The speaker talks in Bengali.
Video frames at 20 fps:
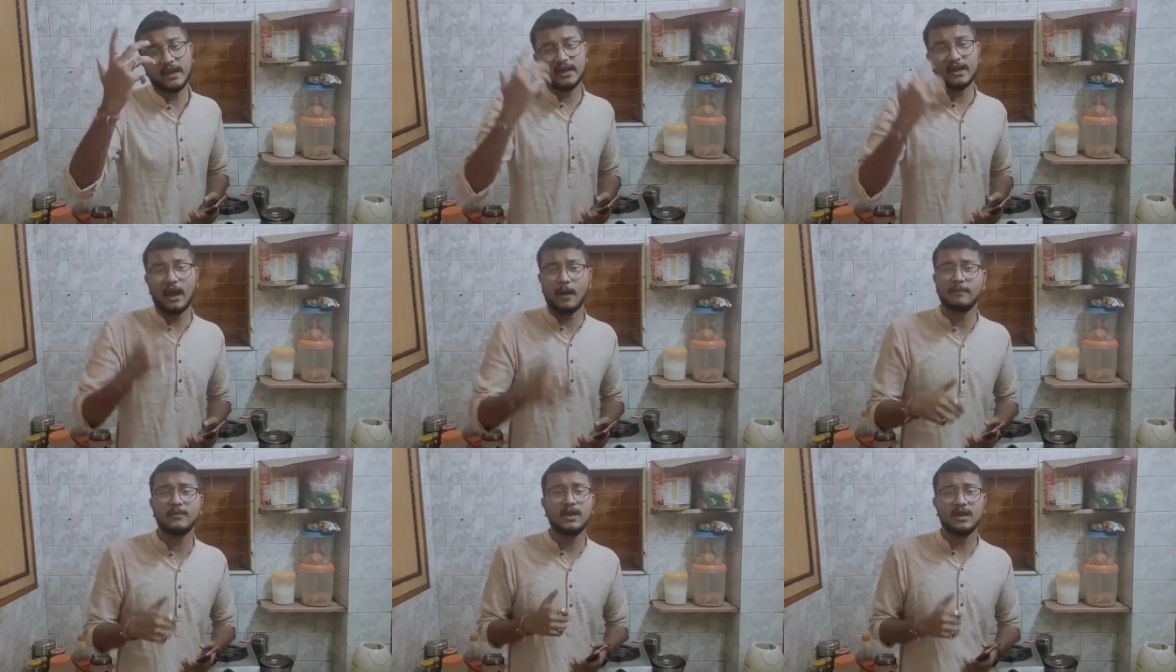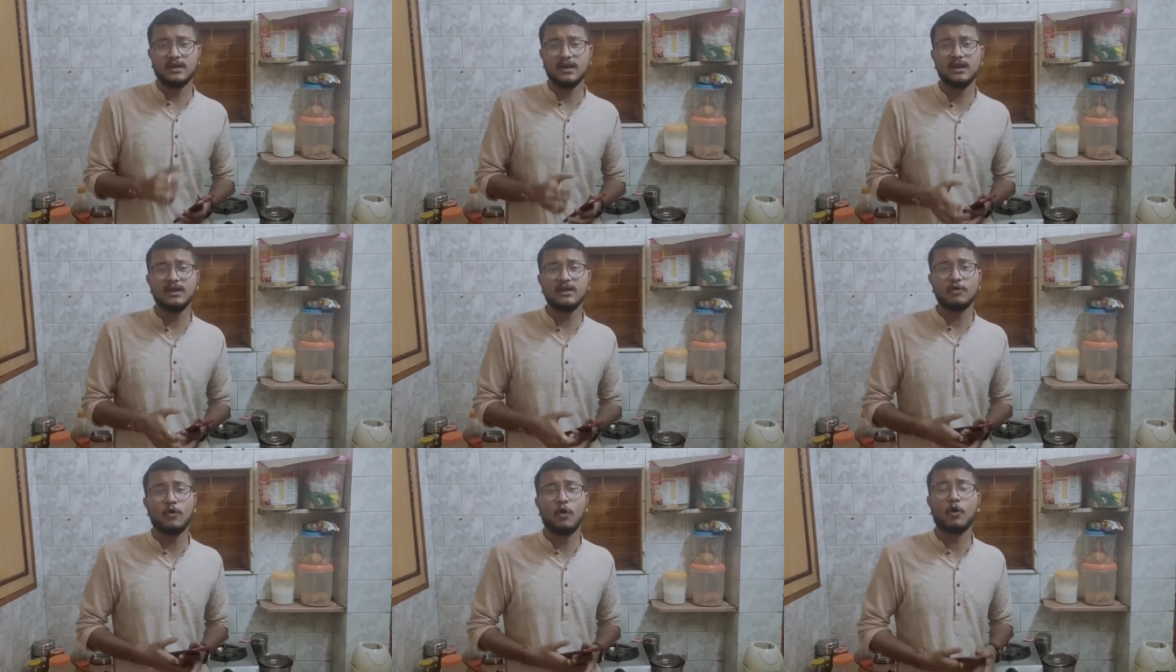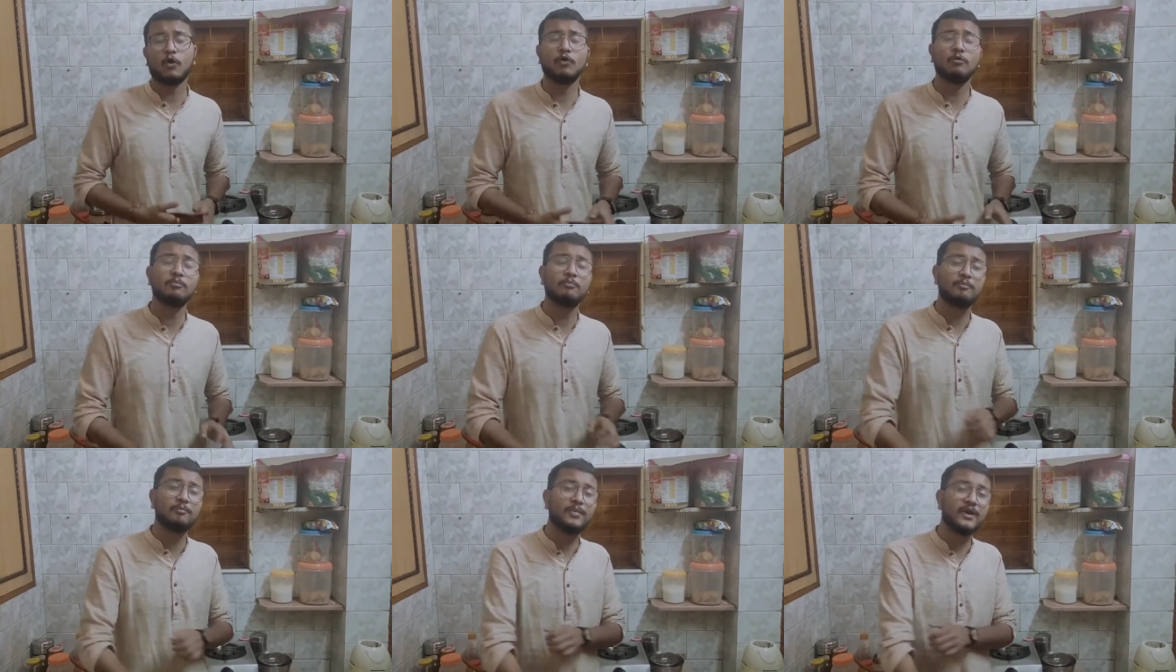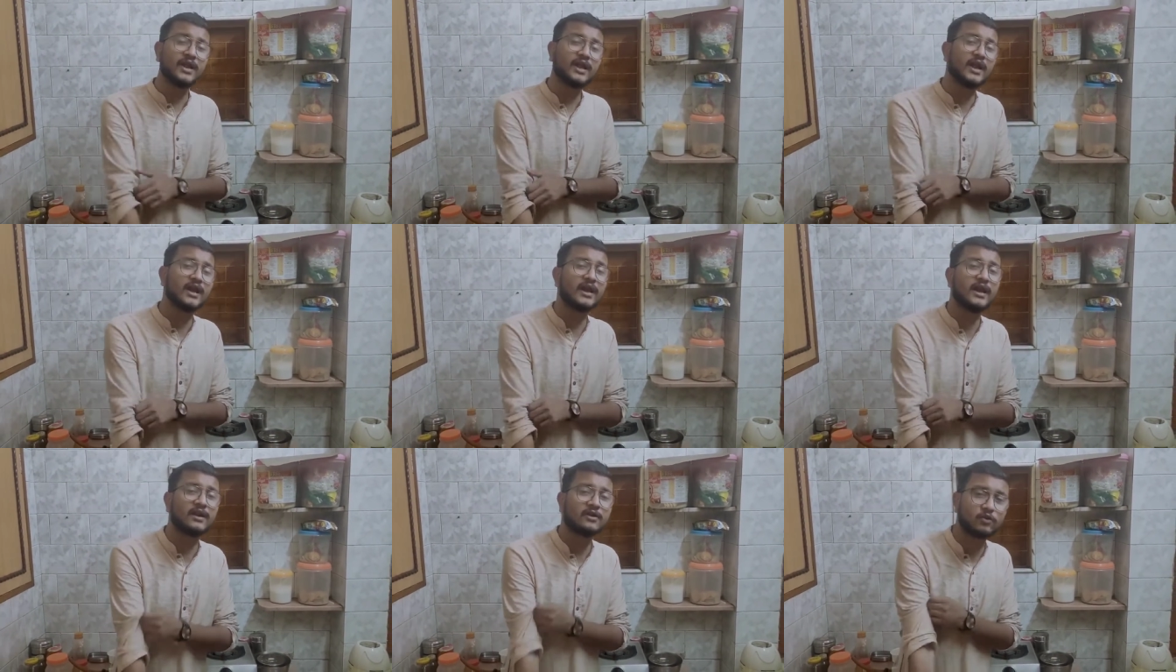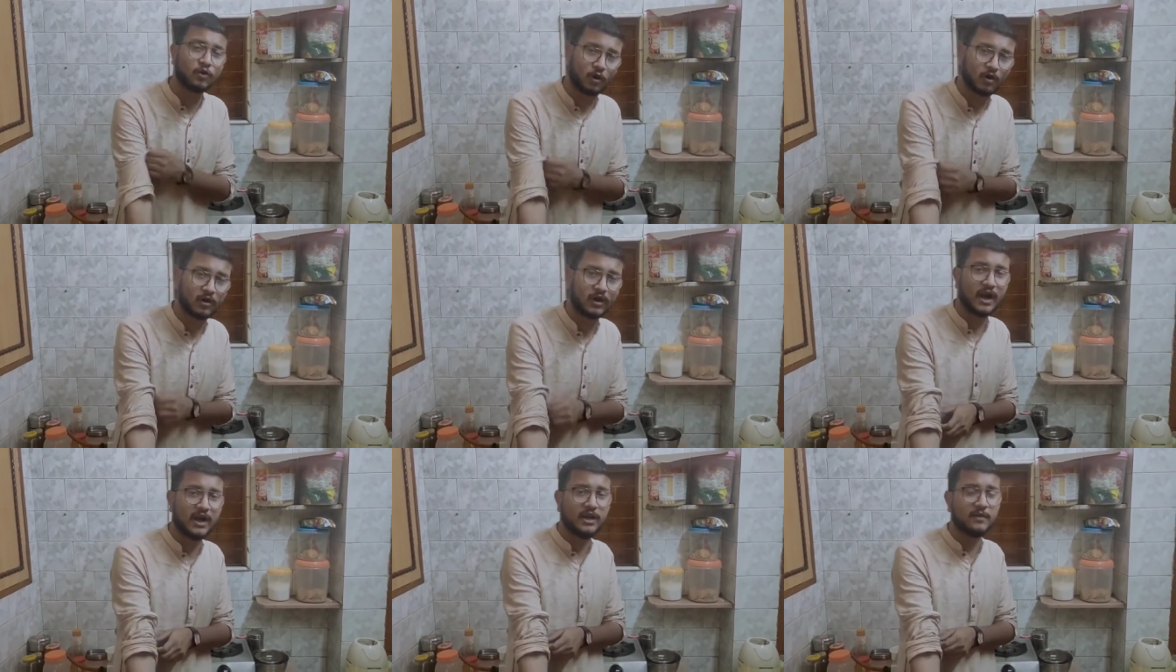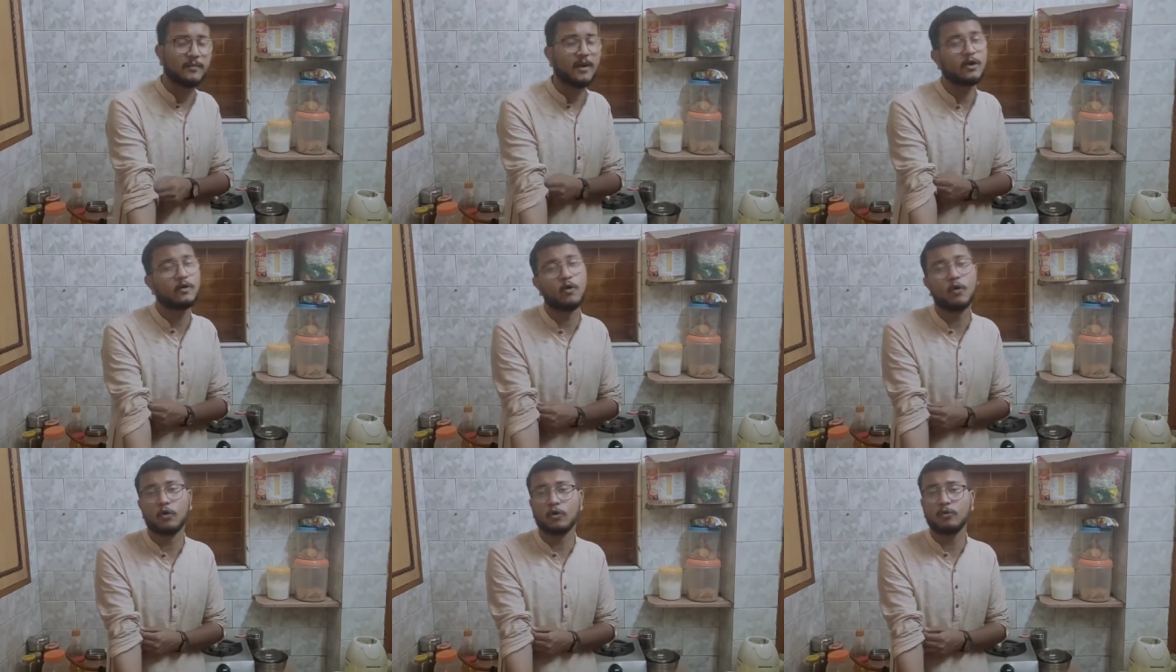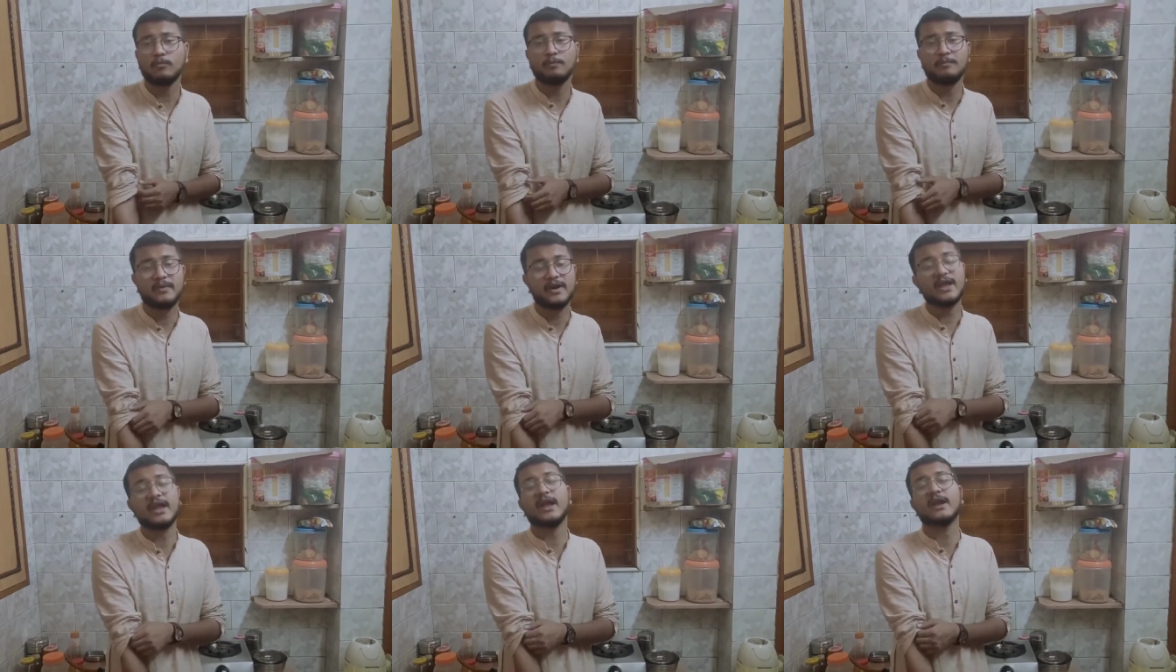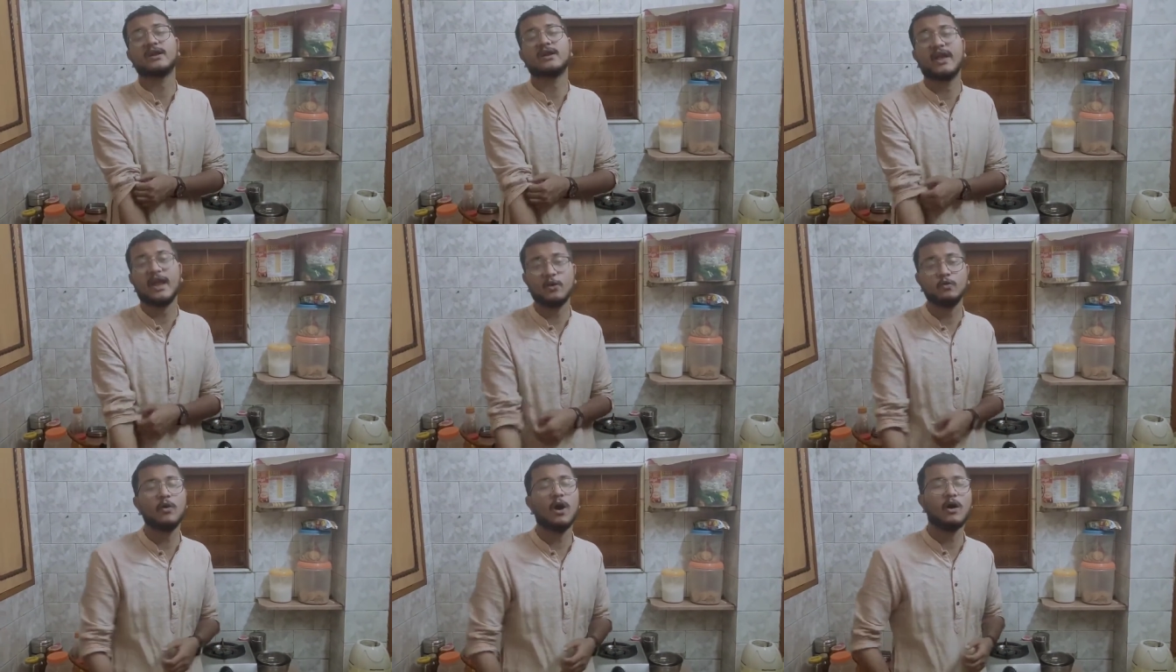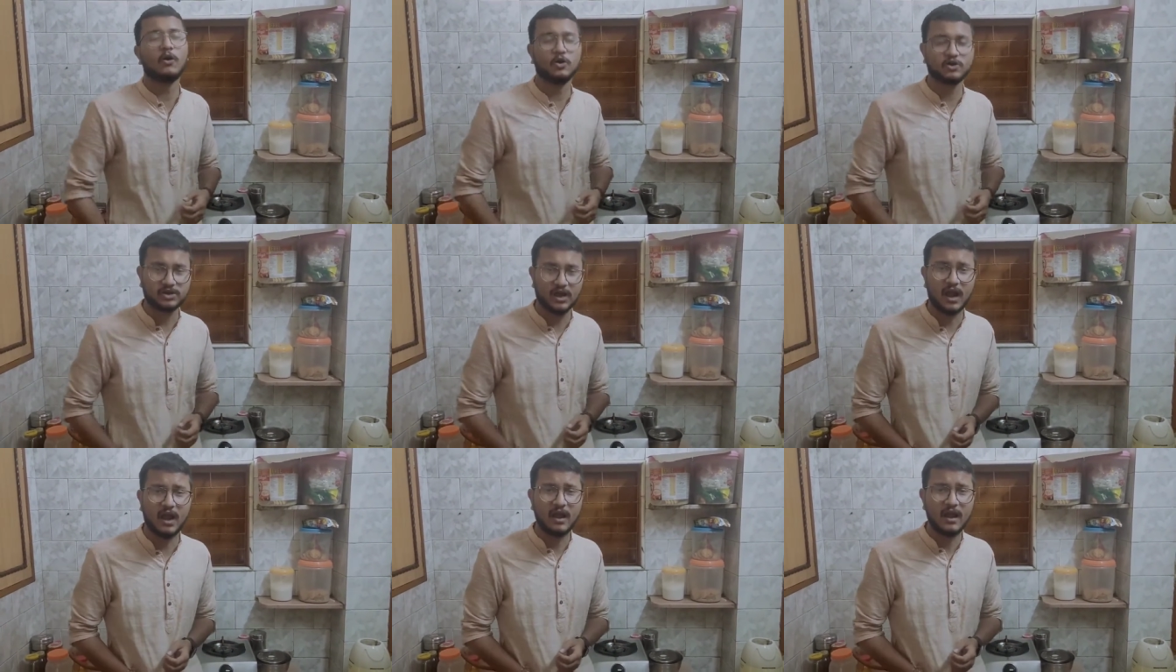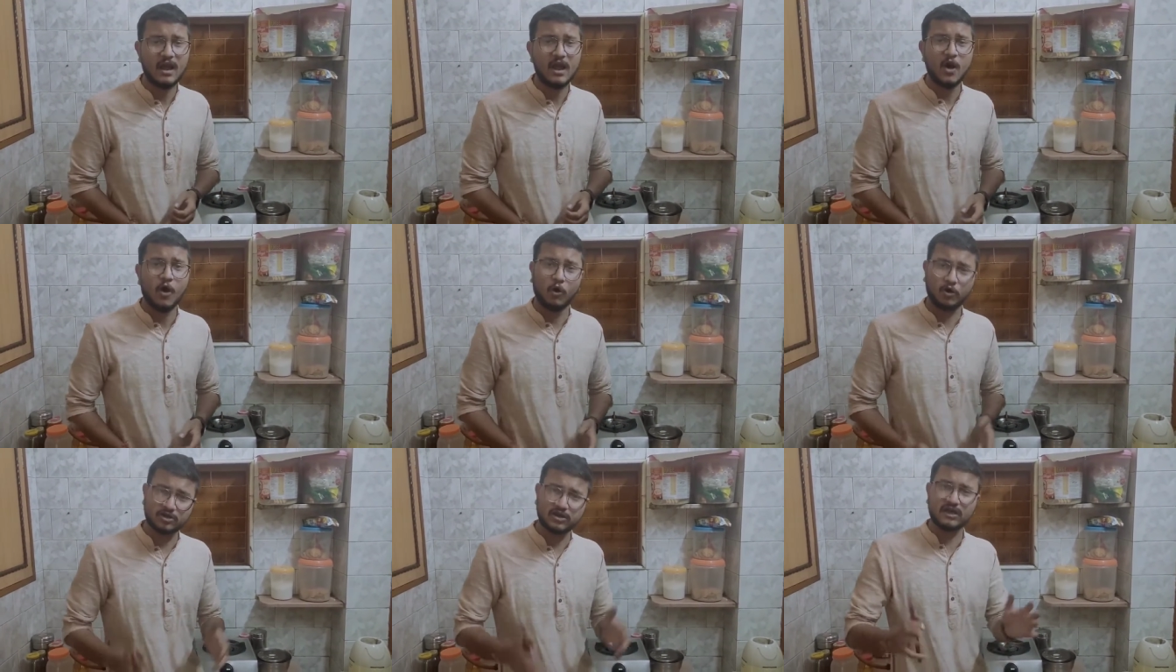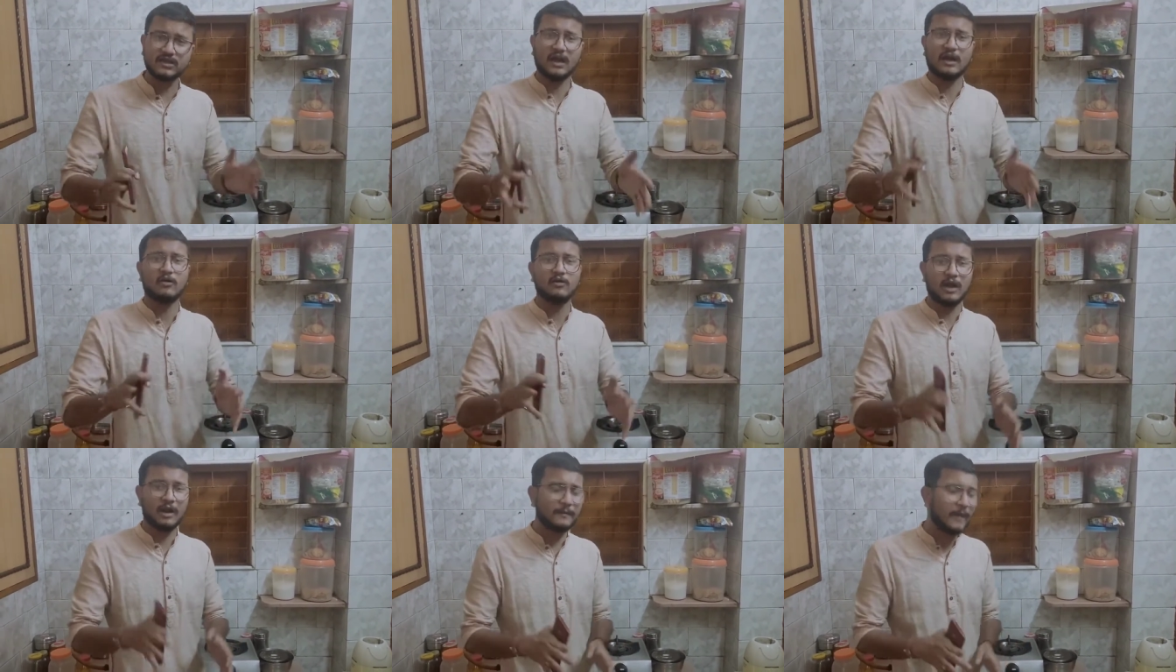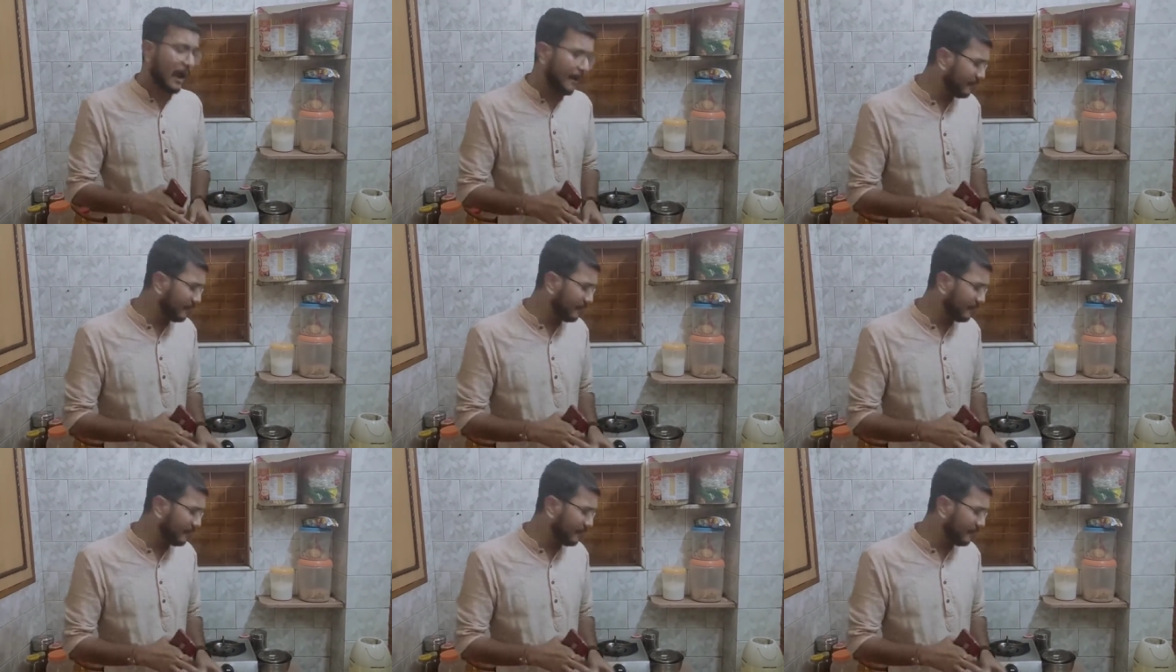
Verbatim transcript: থেকে নামিয়ে নিন গরম ব্রিগেডের তরকারি বা গরম ব্রিগেড গেরুয়া কষা অসাধারণ লাগবে